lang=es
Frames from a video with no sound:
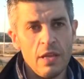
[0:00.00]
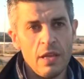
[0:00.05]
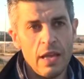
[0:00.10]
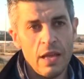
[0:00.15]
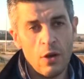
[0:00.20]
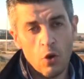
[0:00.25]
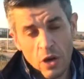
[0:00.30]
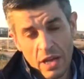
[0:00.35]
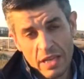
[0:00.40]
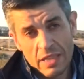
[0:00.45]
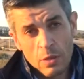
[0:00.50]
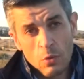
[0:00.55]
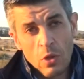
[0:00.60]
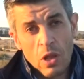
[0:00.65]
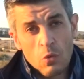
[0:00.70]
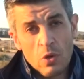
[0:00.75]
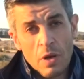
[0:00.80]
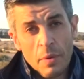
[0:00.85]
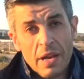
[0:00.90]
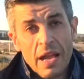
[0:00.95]
El objetivo de
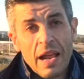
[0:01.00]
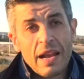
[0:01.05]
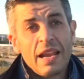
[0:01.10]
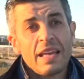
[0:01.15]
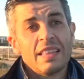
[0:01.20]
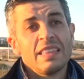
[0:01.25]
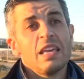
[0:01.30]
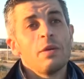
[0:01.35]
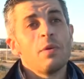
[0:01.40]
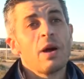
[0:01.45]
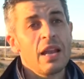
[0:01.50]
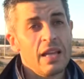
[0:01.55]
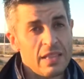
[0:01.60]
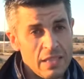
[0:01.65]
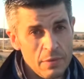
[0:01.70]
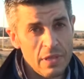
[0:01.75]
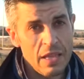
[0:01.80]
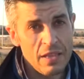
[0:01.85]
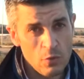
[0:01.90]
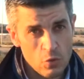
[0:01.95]
alguna manera es reactivar la
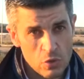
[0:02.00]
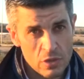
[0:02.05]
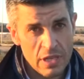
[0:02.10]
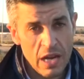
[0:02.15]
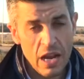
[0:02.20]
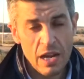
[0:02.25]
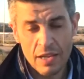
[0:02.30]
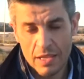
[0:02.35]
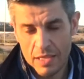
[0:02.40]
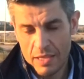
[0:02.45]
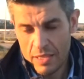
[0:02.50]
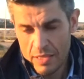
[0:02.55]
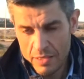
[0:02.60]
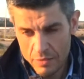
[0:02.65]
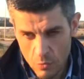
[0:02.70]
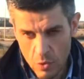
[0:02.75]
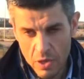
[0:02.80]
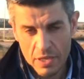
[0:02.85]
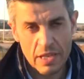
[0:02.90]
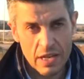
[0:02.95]
actividad industrial, que
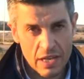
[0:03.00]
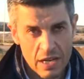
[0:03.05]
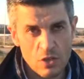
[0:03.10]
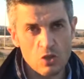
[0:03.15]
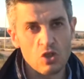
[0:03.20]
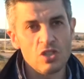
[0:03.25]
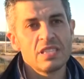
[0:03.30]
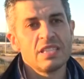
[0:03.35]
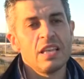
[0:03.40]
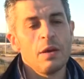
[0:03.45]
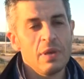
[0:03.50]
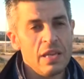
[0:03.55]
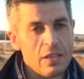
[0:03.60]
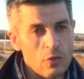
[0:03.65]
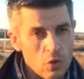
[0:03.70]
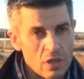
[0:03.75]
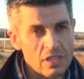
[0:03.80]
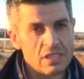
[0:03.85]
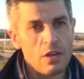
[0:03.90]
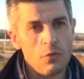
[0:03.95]
en cualquier caso se está
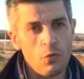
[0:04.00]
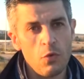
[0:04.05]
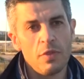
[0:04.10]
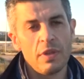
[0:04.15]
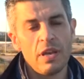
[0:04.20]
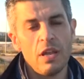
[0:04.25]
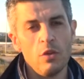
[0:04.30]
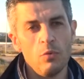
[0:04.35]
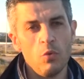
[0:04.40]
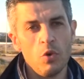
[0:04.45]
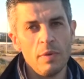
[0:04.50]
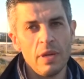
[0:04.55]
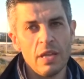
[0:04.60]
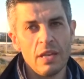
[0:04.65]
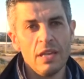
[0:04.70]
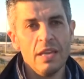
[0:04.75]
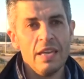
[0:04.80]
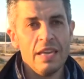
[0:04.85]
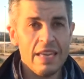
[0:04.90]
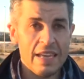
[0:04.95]
viendo que está funcionando muy
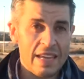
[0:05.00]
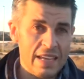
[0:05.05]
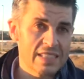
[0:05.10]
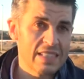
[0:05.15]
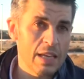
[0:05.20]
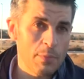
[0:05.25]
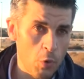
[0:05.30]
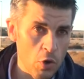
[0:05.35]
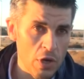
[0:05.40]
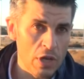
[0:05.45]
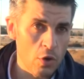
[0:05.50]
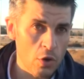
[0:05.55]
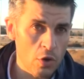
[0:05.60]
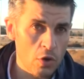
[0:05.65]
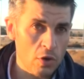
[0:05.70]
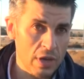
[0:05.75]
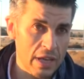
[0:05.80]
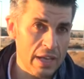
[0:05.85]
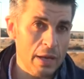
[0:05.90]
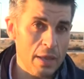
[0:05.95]
bien, y que este
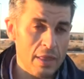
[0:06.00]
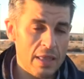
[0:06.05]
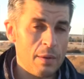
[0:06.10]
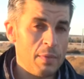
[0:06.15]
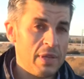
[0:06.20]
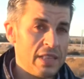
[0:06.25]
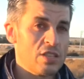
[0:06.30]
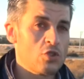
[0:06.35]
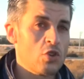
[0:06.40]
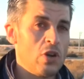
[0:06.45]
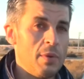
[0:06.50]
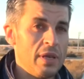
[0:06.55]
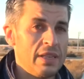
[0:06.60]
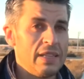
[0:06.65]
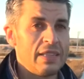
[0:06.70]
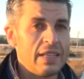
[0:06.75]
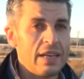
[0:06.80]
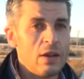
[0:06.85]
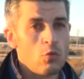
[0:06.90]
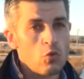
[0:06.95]
polígono, que inicialmente
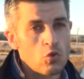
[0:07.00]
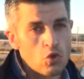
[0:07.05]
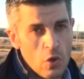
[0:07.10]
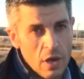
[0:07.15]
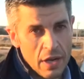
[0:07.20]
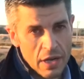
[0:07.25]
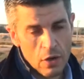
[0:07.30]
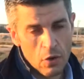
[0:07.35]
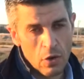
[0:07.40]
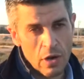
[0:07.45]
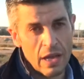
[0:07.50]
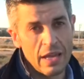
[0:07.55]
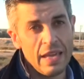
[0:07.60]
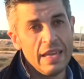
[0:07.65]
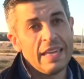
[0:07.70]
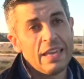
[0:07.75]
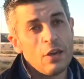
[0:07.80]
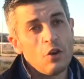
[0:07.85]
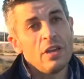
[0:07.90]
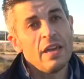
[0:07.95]
solamente tenía un uso agrícola
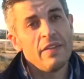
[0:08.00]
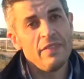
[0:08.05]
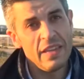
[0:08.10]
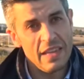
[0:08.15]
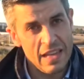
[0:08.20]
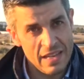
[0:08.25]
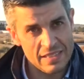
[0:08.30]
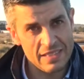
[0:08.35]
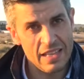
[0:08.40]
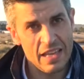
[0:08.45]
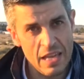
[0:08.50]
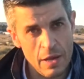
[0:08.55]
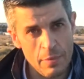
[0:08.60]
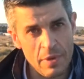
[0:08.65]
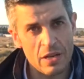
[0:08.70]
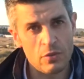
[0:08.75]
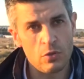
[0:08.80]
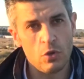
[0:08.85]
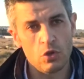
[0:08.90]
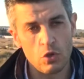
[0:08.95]
y que hoy en día está ya
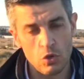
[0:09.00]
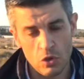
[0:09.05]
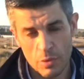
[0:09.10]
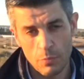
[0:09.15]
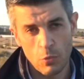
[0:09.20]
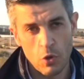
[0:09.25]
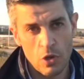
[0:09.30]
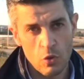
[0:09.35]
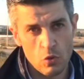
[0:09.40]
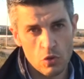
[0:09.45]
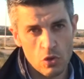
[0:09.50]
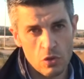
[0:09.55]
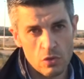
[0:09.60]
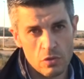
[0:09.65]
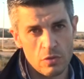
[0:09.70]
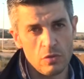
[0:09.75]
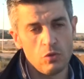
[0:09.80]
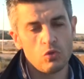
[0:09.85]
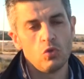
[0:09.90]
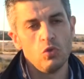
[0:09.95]
abierto a otro tipo de
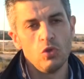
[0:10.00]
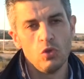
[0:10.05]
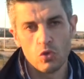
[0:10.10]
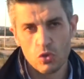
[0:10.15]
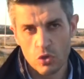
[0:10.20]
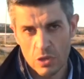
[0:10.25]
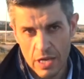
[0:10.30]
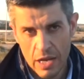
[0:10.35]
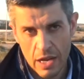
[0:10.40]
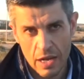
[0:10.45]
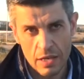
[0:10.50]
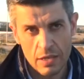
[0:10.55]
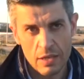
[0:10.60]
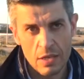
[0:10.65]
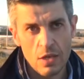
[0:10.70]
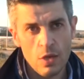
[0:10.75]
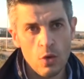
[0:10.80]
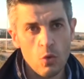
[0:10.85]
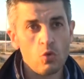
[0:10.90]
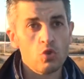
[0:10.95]
usos, uso industrial,
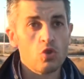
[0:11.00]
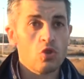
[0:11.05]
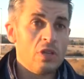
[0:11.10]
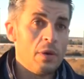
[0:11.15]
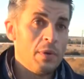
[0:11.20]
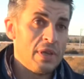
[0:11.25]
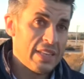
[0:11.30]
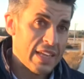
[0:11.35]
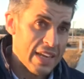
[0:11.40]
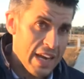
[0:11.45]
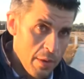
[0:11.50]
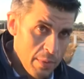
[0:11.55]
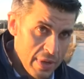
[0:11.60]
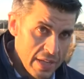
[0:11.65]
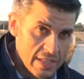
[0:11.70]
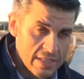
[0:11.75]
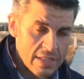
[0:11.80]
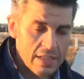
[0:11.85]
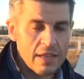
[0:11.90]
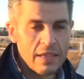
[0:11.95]
uso también de
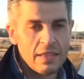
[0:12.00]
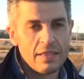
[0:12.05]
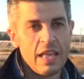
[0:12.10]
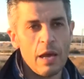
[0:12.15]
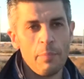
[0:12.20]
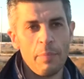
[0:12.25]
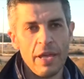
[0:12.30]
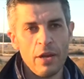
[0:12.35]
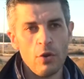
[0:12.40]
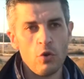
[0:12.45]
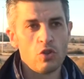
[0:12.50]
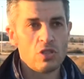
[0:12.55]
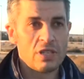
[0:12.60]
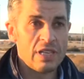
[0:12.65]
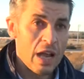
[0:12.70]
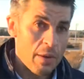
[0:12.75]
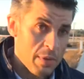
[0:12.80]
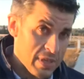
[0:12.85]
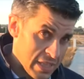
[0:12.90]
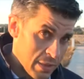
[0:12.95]
naves, de aperos,
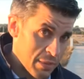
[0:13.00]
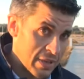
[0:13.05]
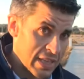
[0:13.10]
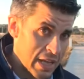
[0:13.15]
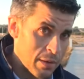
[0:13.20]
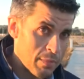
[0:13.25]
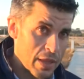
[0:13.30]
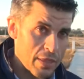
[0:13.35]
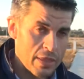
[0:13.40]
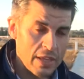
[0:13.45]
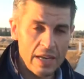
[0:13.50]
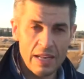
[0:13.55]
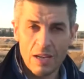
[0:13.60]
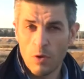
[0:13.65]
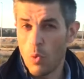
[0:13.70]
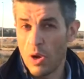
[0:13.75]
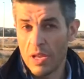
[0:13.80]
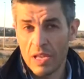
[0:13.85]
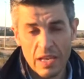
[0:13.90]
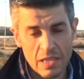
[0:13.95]
naves también de almacenes,
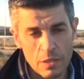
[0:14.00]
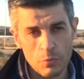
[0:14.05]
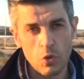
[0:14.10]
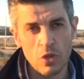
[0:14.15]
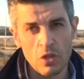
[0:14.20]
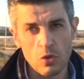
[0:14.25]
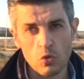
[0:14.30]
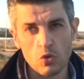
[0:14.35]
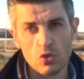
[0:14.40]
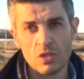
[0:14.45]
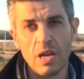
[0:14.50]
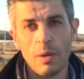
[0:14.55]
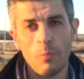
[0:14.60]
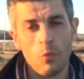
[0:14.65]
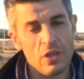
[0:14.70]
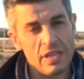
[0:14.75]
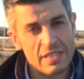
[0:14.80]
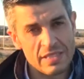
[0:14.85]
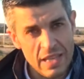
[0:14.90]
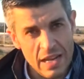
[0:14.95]
cualquier tipo de industria
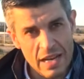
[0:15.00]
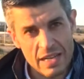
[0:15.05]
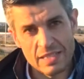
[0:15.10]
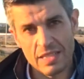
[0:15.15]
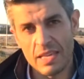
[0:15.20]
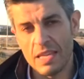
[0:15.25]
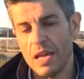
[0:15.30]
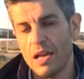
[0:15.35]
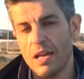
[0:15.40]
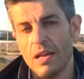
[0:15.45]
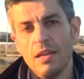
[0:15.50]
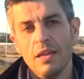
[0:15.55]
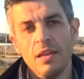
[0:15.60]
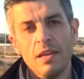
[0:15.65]
puede instalarse ya